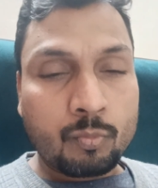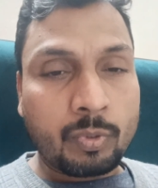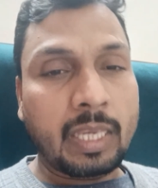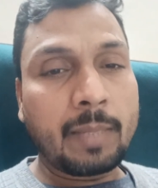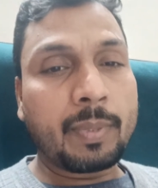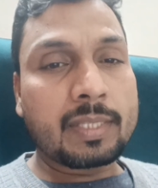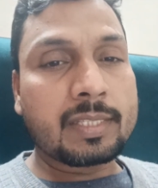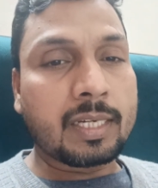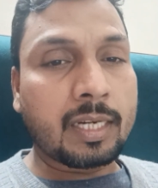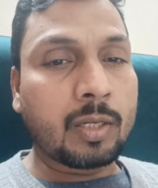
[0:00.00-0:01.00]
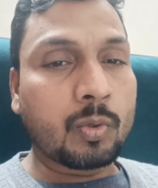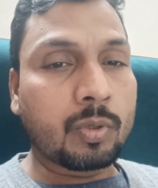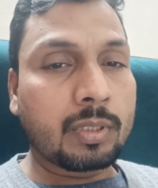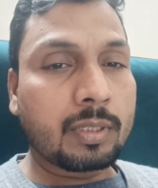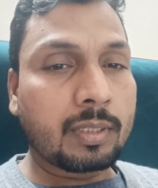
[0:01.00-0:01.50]
वहीं पे सारे
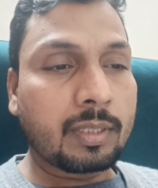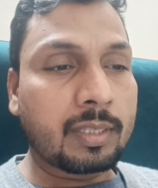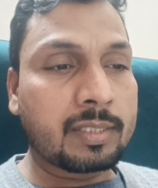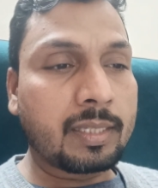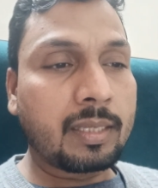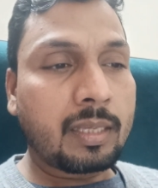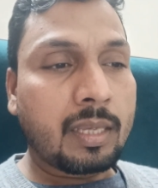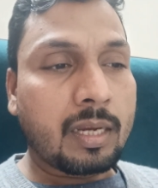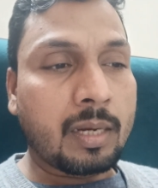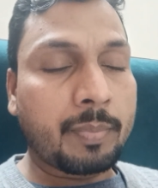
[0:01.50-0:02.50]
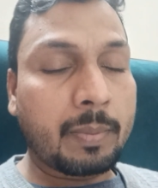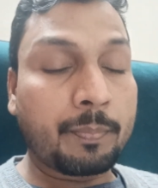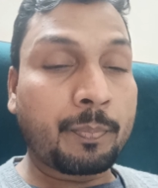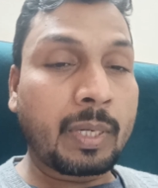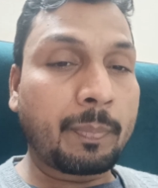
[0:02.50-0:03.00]
लोग इसे अपना
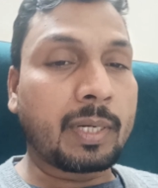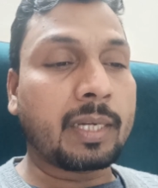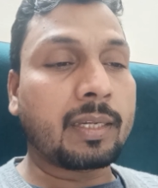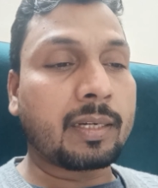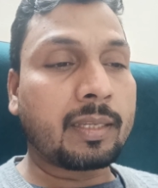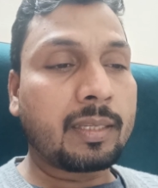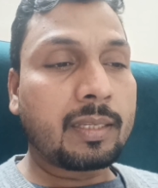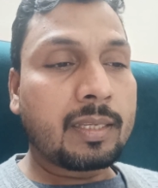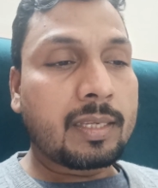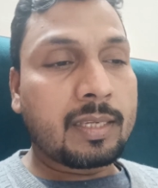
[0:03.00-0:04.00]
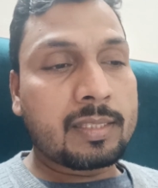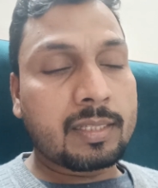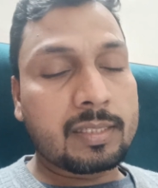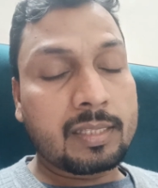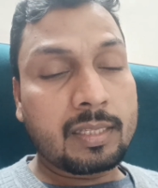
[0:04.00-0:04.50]
प्री प्लान करके इस
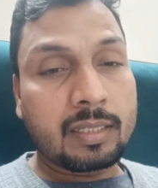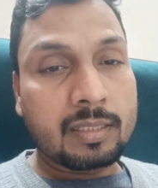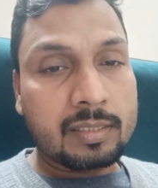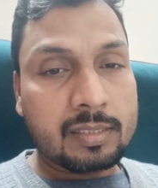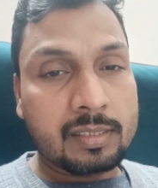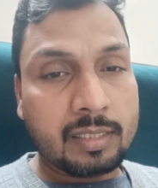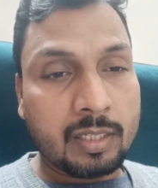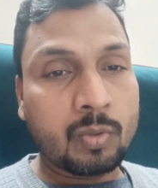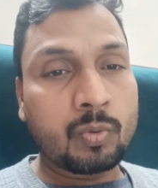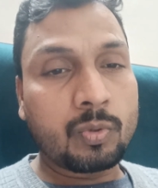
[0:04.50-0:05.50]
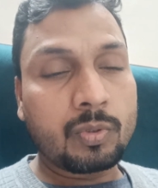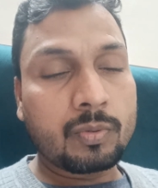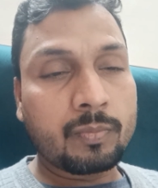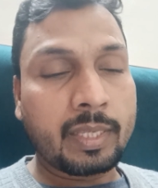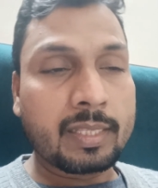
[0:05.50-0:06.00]
तरह से शहर को
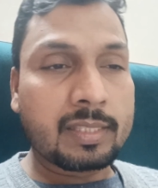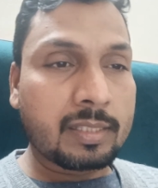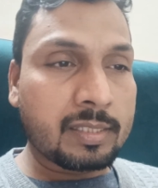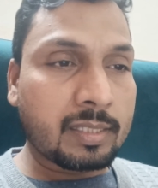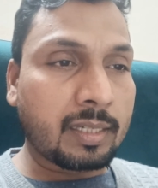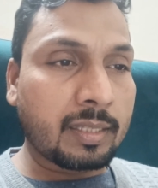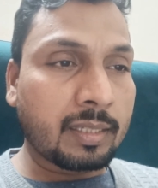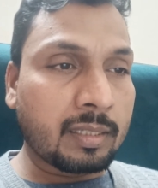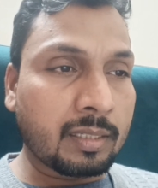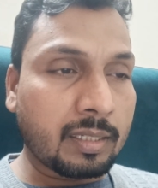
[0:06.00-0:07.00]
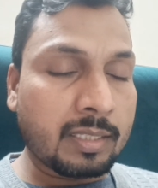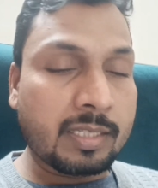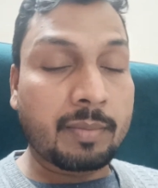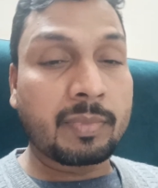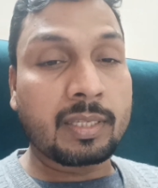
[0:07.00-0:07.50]
इस तरह का
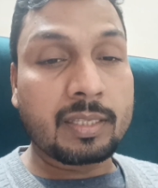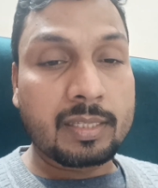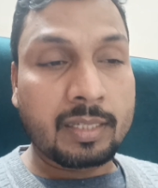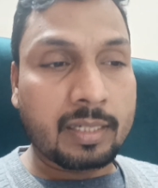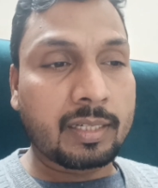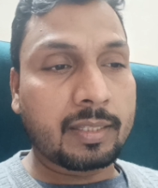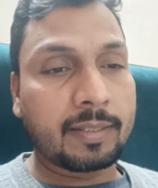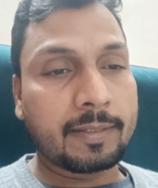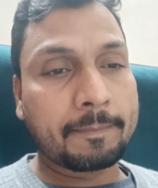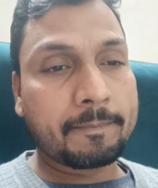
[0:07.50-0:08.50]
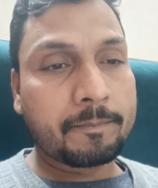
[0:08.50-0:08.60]
अंजाम दिया घटना दिया